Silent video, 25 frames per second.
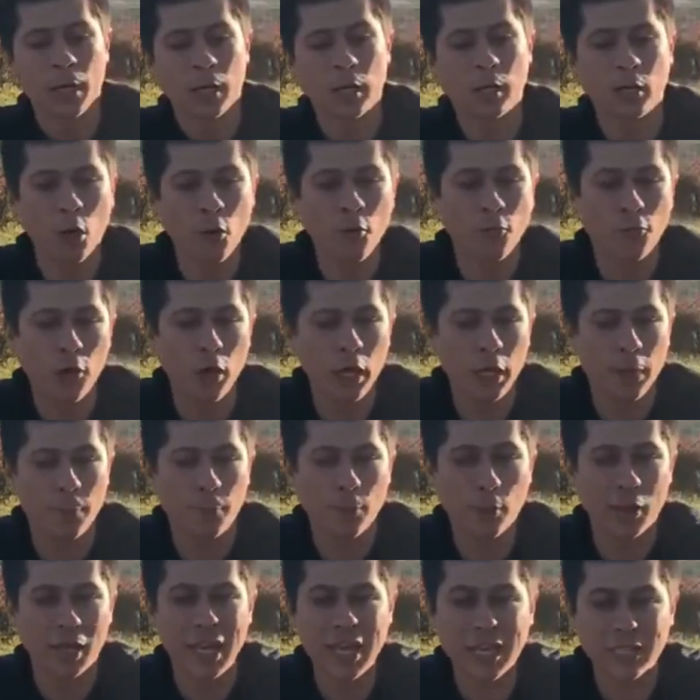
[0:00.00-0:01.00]
Então foi
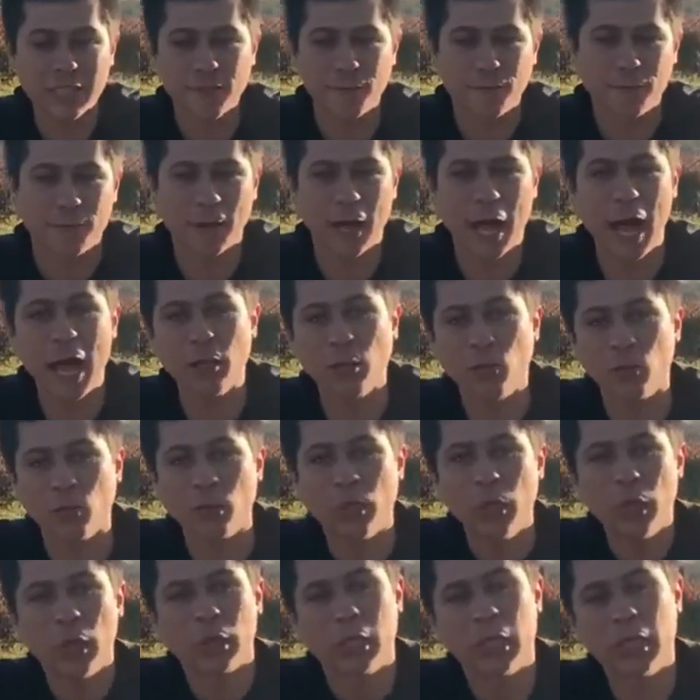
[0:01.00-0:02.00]
por esse fato
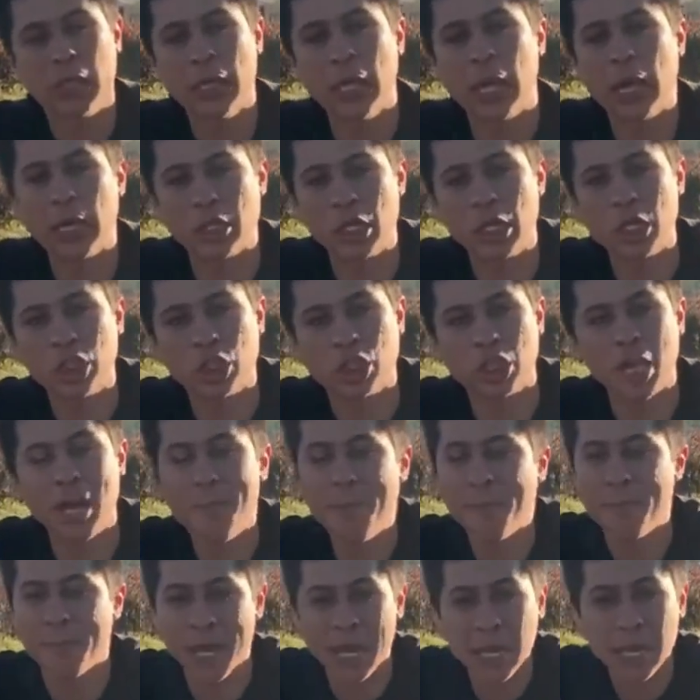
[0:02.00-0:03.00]
que a gente
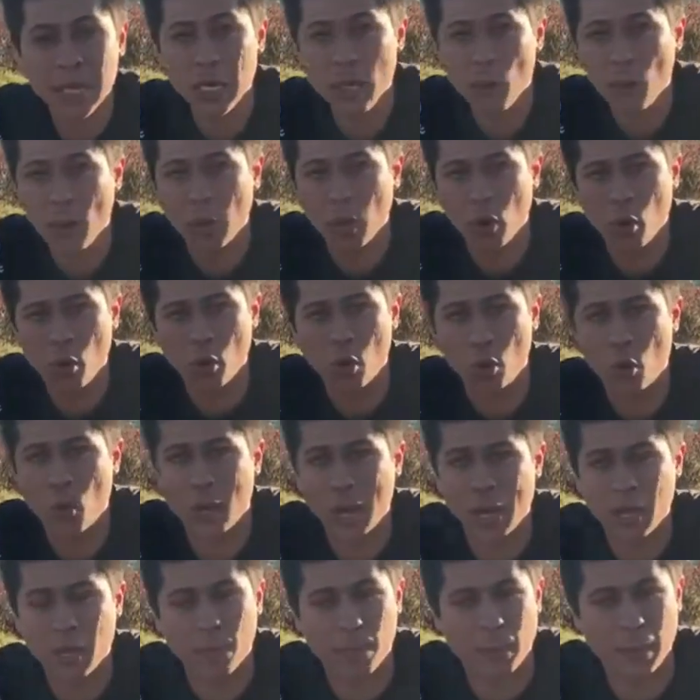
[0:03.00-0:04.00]
também não alongou
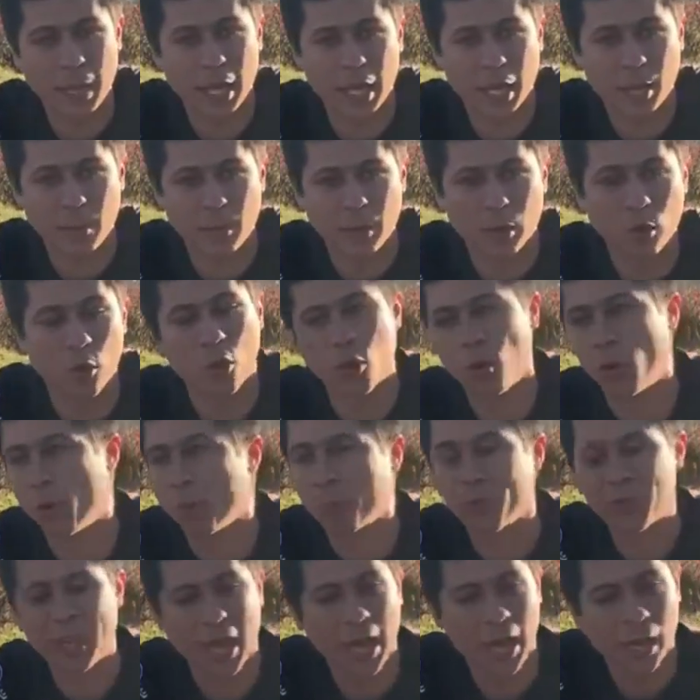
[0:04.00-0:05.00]
o RPM,
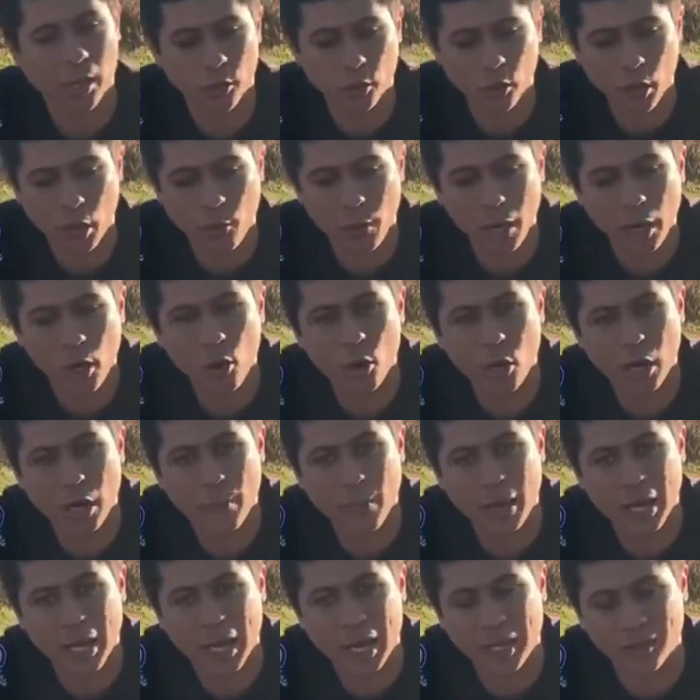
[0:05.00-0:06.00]
ou a, não
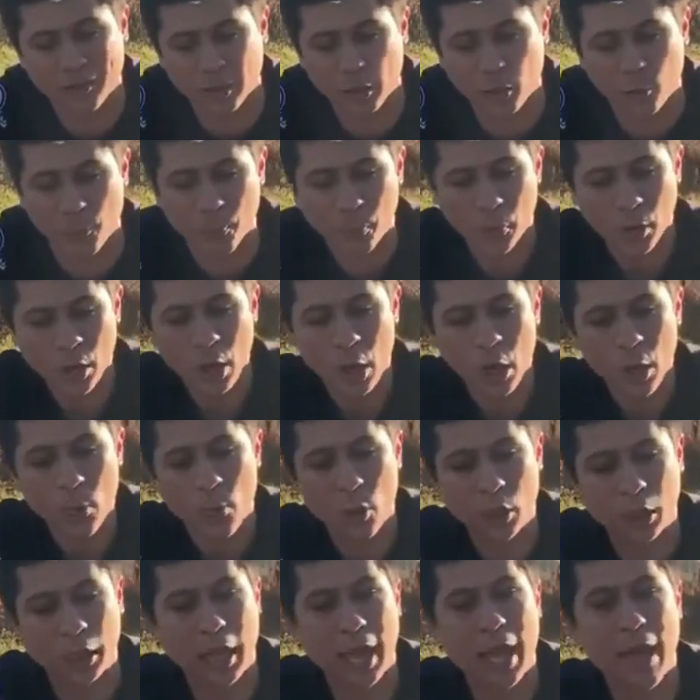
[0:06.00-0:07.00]
alongamos a relação.
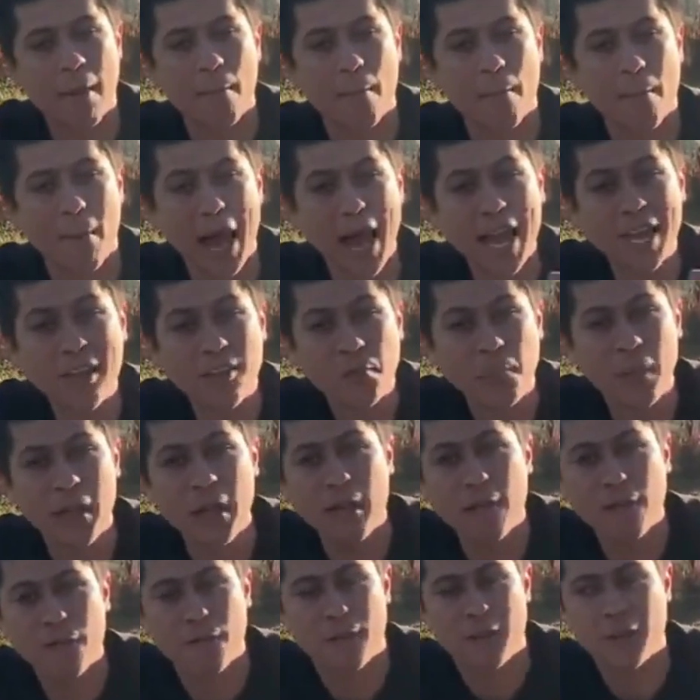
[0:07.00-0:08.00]
Porque é mais
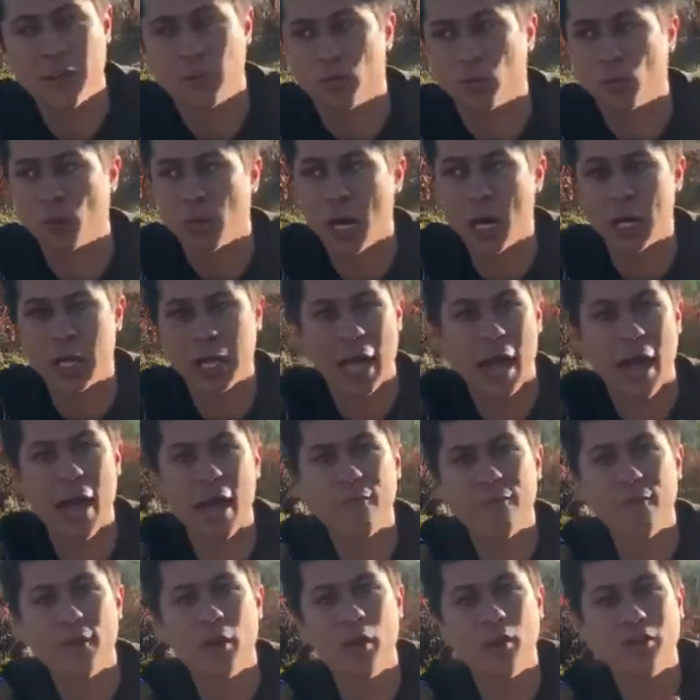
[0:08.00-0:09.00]
benefício
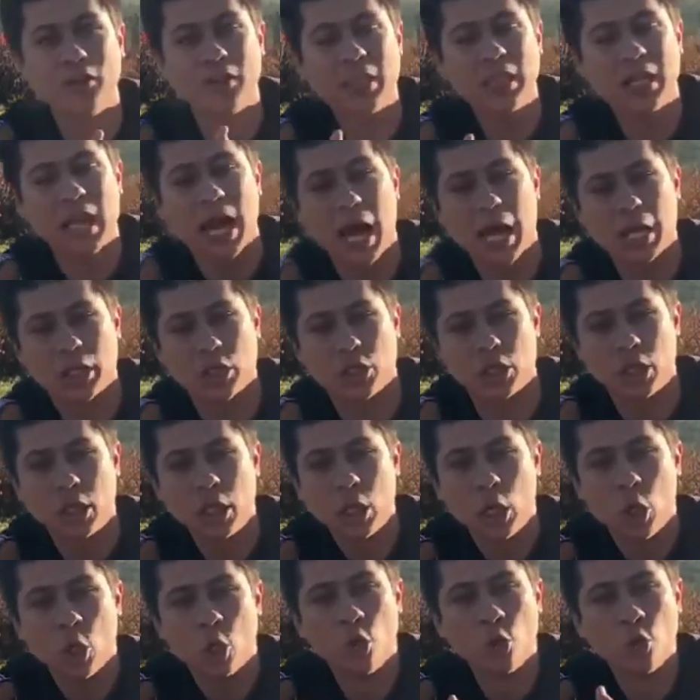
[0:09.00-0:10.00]
ganhar velocidade
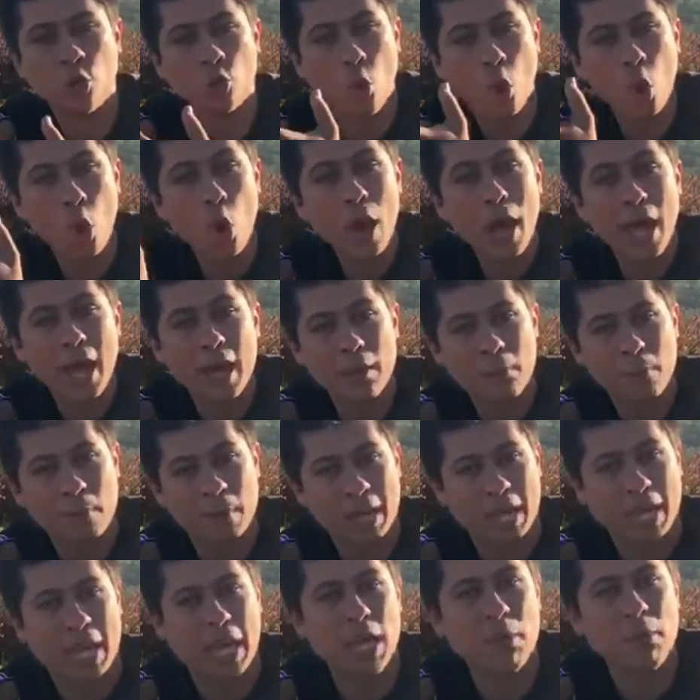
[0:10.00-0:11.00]
no
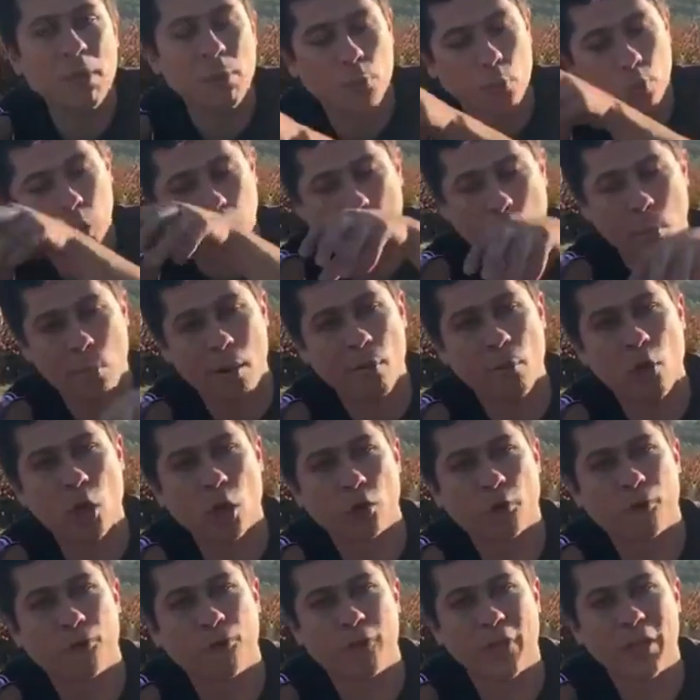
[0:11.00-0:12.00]
RPM, porque é uma
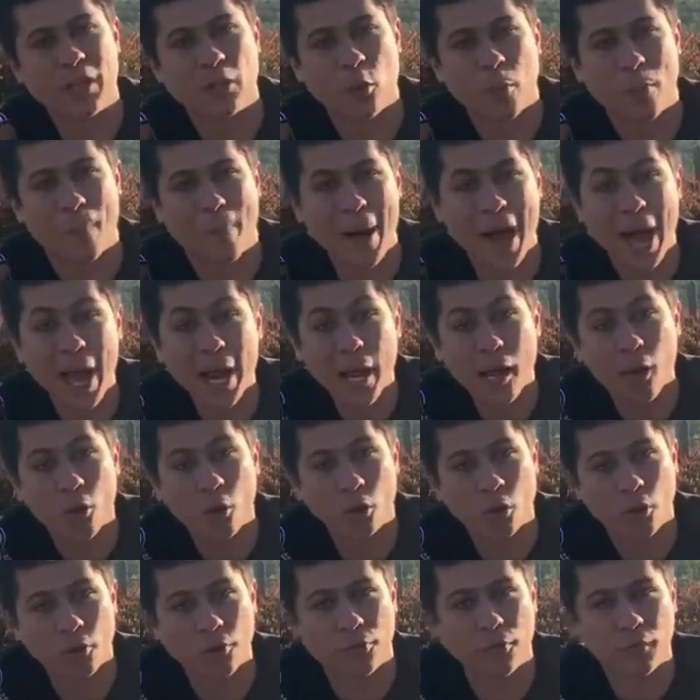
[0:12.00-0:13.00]
moto feita para a
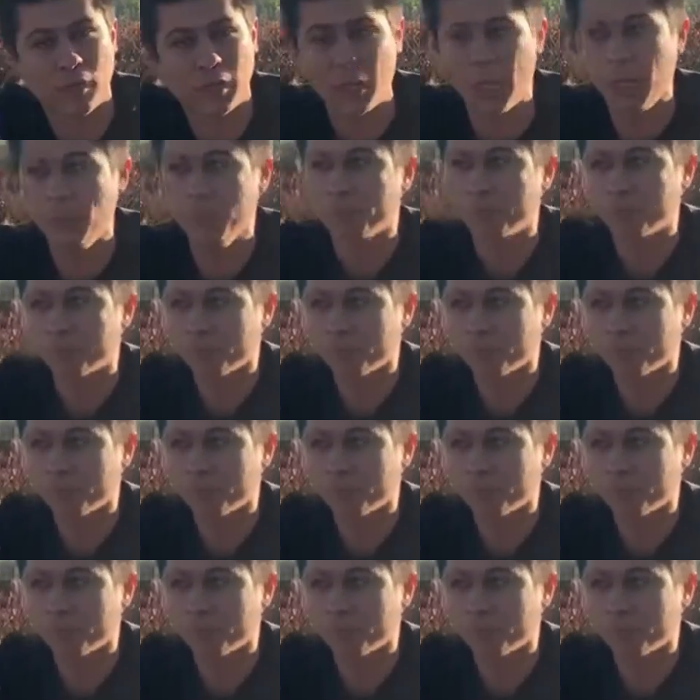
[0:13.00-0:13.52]
rodovia,